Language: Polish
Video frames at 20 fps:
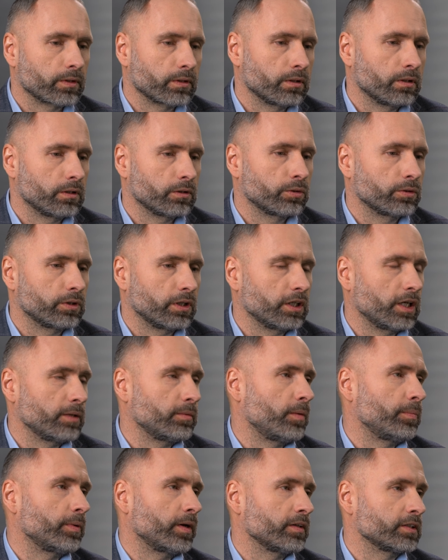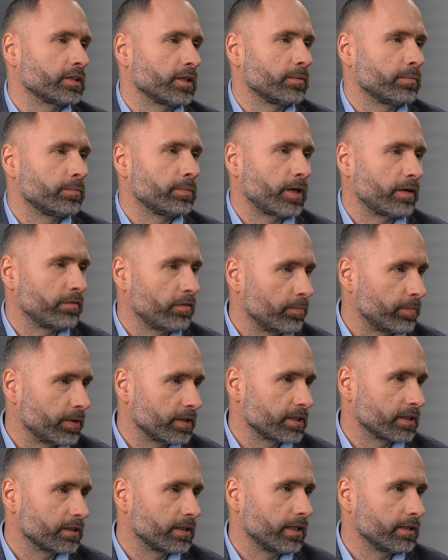E, tutaj nie ma praca, prawa
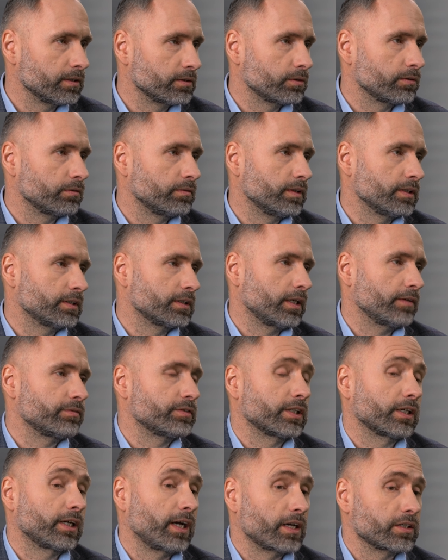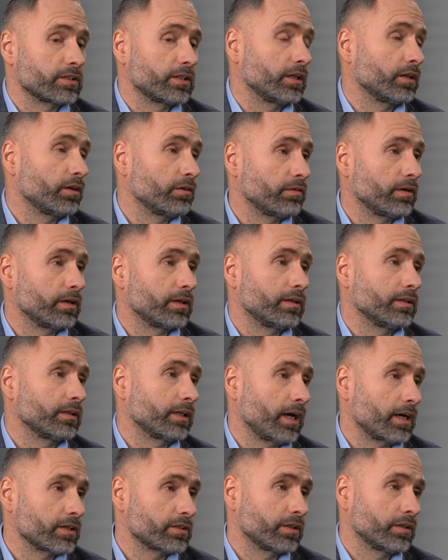precedensu, więc zawsze każda nowa,
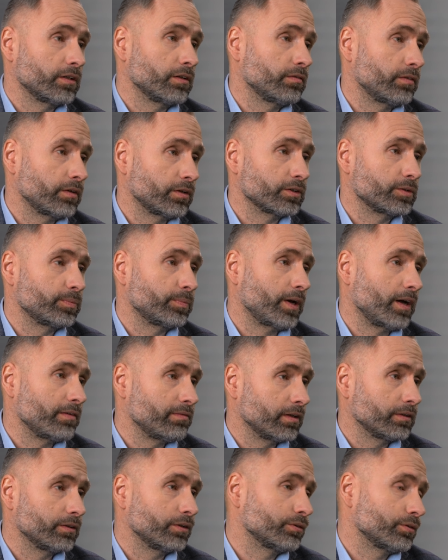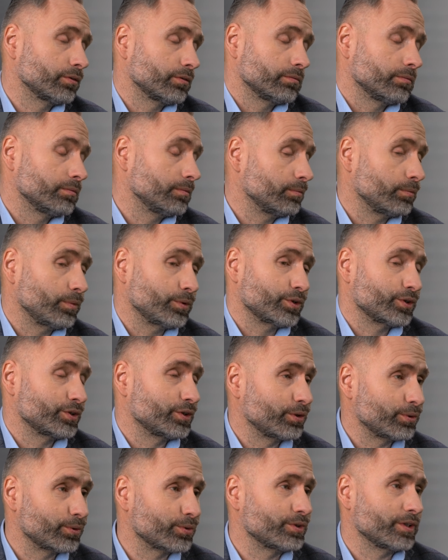każda nowa rozprawa, no to może
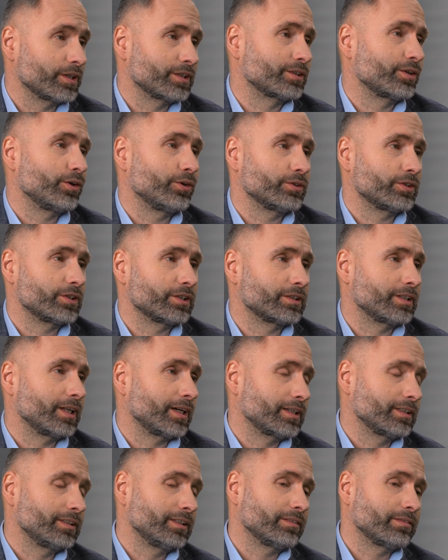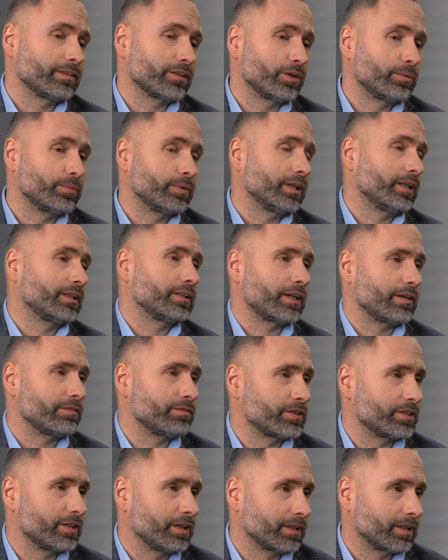się różnie skończyć, tak? Nie wiadomo,
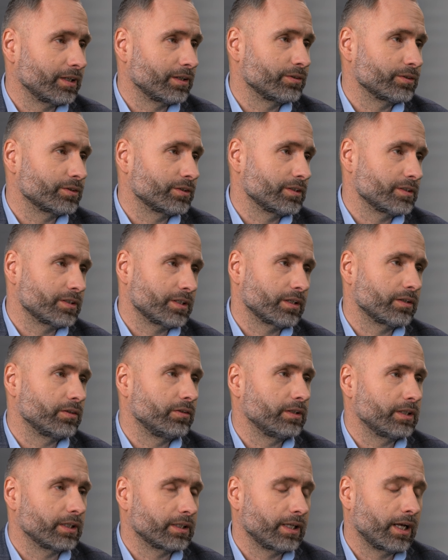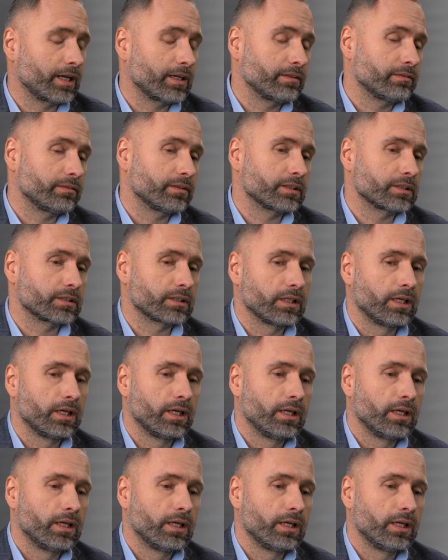trafisz na jakiego sędziego i tak dalej, więc